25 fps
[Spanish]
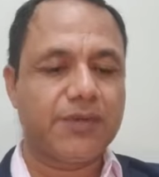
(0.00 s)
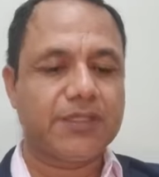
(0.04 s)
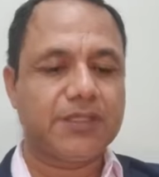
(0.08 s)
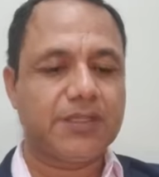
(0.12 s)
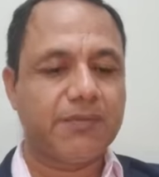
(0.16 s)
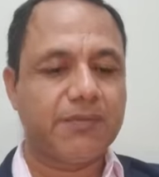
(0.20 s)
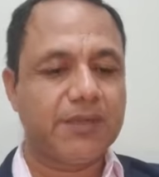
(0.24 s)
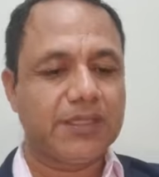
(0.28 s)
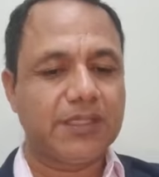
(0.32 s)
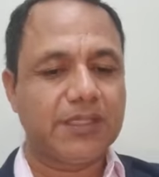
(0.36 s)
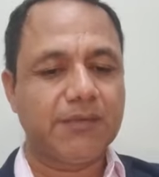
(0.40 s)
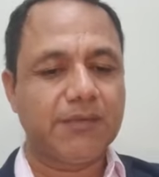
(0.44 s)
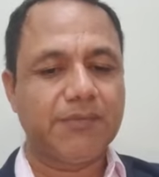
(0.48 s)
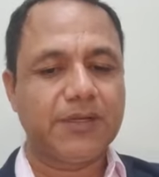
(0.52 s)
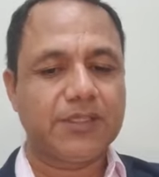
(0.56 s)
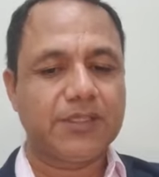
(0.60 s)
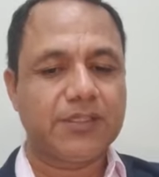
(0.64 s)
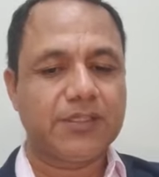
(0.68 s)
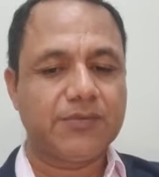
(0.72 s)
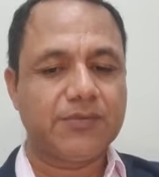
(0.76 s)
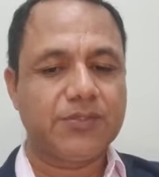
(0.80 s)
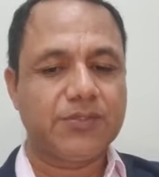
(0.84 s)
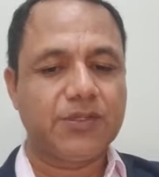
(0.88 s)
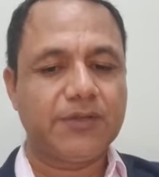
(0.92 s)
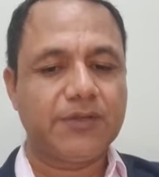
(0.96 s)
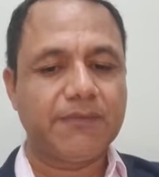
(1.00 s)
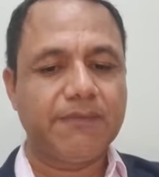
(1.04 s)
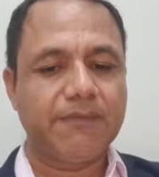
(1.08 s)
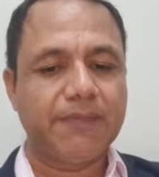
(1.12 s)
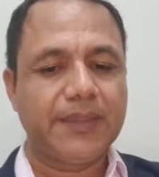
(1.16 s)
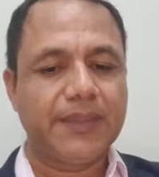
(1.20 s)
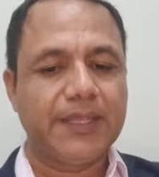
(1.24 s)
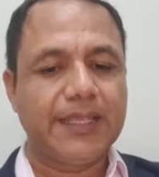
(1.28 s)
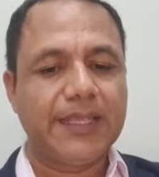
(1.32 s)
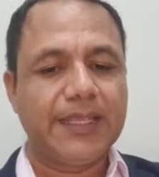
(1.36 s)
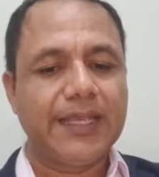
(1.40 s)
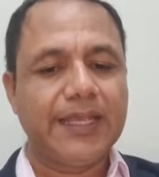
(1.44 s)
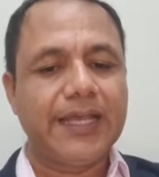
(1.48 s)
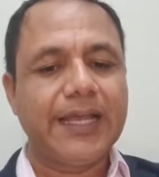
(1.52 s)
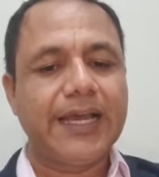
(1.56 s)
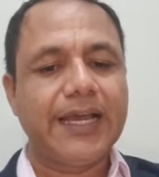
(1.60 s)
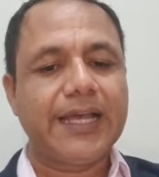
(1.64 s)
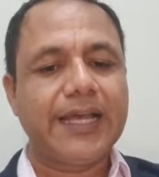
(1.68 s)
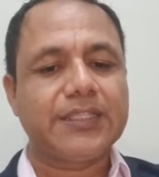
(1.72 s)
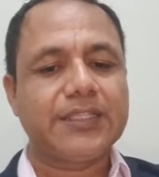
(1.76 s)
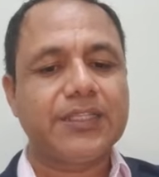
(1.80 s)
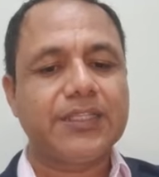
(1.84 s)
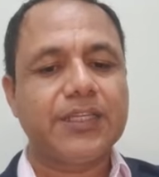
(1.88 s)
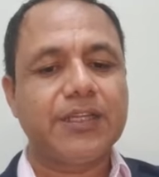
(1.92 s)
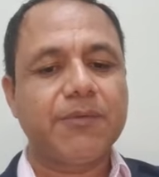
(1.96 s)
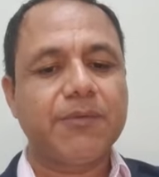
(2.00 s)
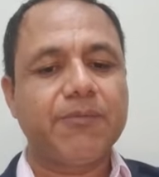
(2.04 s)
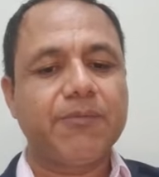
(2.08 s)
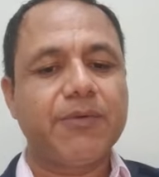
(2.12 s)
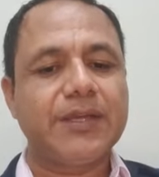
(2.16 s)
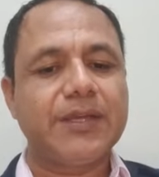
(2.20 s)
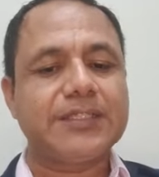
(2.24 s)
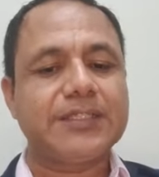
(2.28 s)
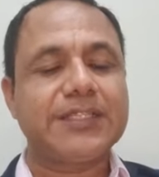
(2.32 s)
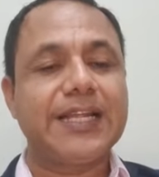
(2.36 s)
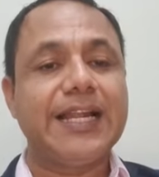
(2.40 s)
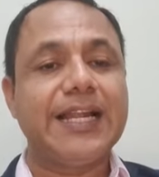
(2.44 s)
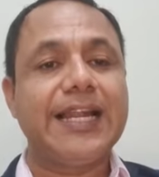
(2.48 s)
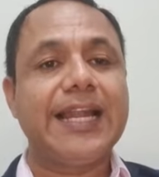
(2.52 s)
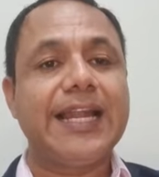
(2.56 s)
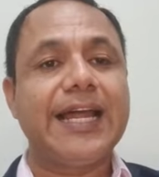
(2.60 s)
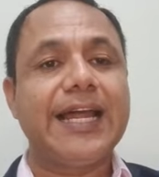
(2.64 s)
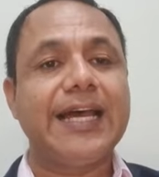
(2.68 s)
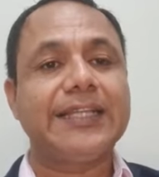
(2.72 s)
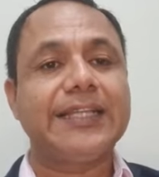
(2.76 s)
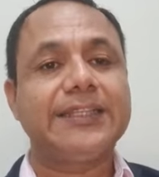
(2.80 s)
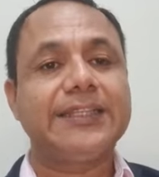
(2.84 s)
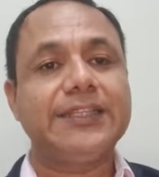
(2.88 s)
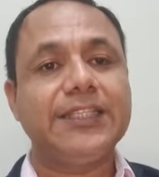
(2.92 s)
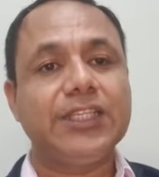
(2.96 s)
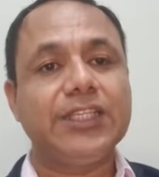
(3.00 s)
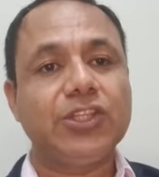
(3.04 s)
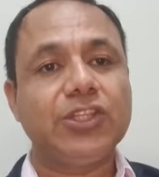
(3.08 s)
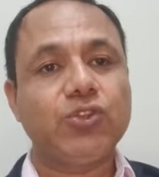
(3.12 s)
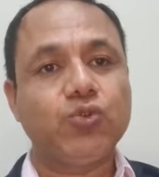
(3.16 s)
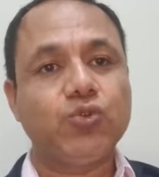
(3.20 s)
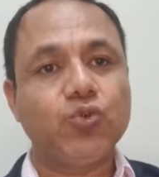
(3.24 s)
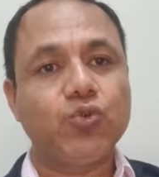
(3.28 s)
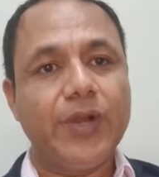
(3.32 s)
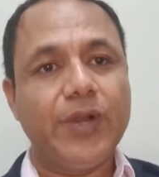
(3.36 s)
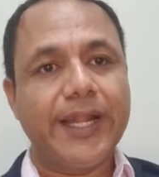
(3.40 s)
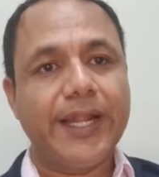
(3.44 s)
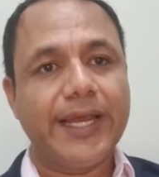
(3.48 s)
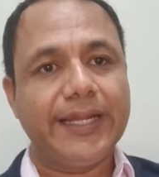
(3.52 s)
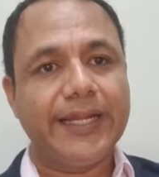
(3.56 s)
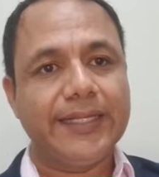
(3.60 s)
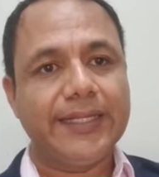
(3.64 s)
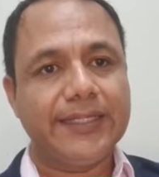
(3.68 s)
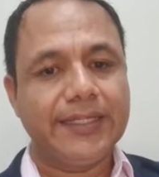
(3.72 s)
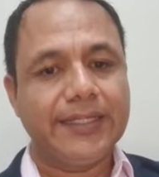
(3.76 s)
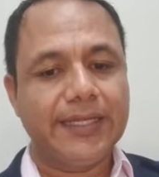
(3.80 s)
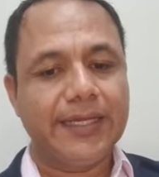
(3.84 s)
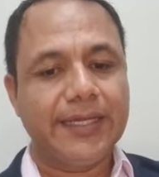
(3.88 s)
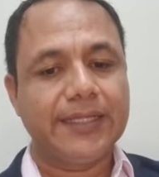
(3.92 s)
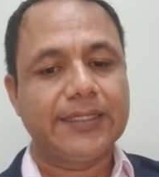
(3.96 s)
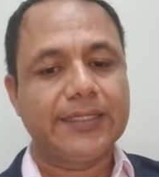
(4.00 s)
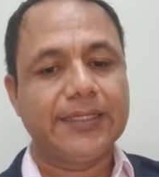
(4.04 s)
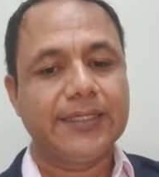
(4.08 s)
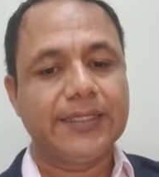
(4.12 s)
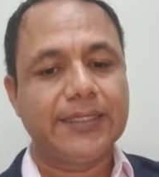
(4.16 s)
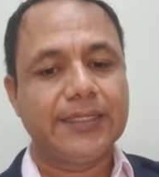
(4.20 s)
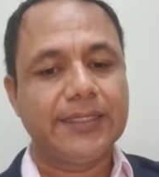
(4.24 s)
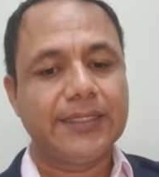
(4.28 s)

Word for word: precisamente de prescripción adquiere pues la titularidad,